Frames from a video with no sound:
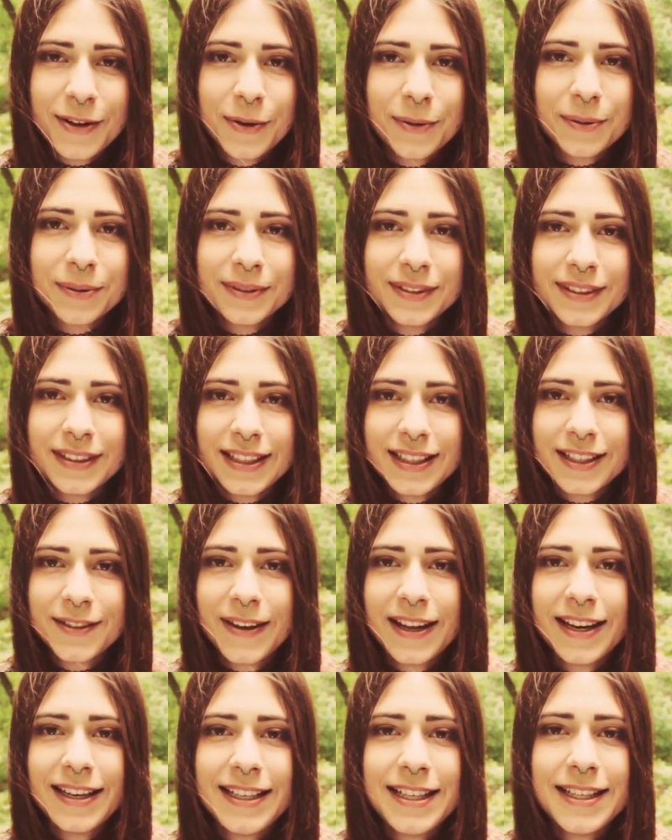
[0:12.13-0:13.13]
und
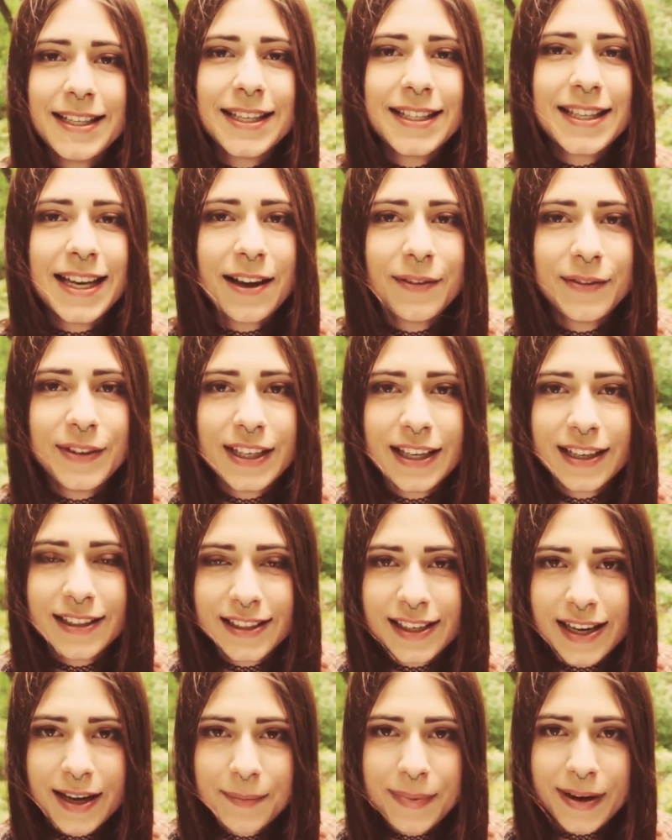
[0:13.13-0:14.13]
ich werde dieses Jahr wieder
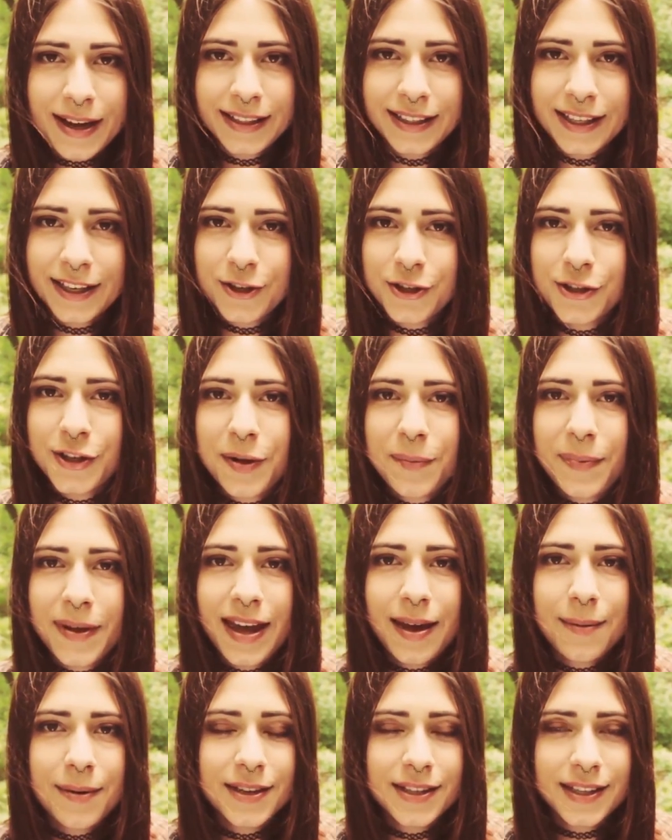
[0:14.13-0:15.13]
die Kampagne Stop
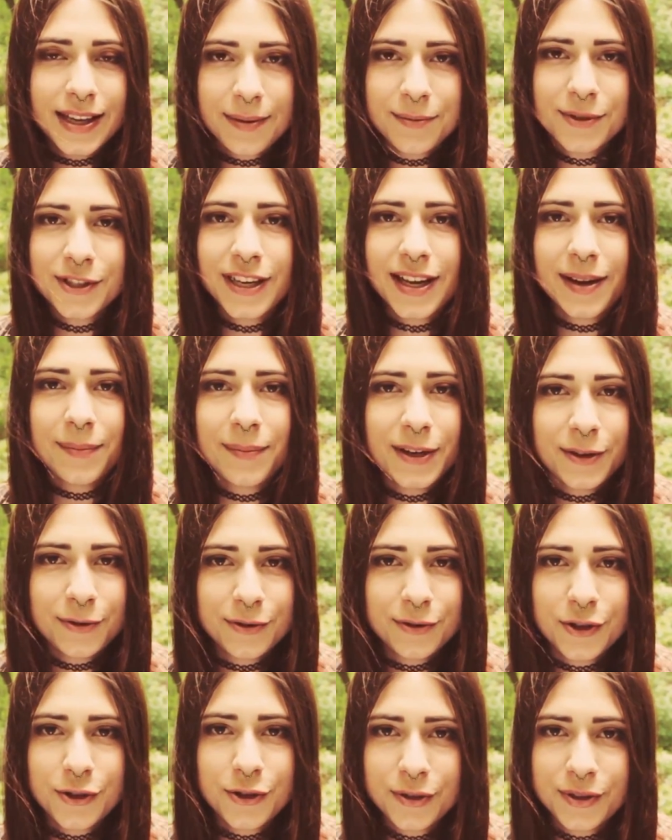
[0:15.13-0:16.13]
Airbase Rammstein mit
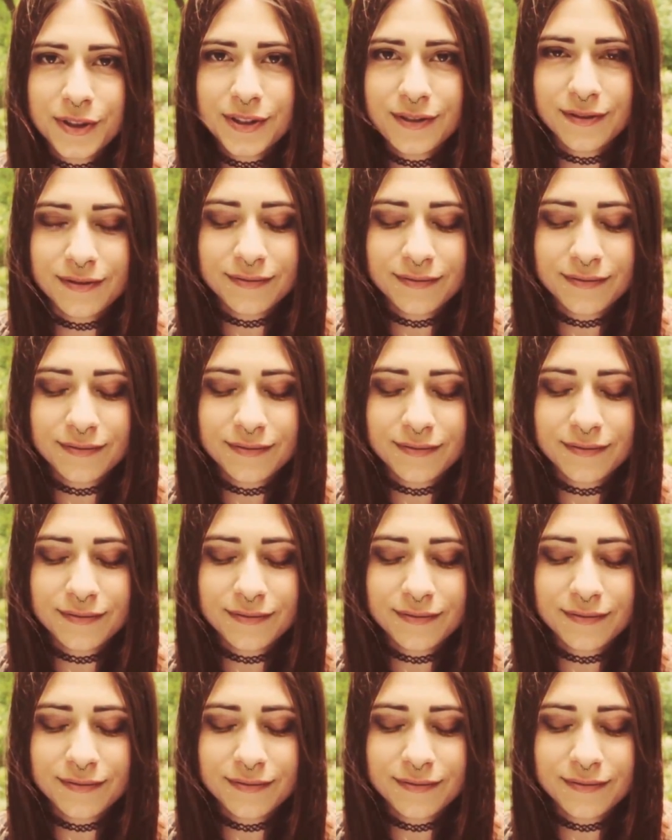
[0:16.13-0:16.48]
unterstützen.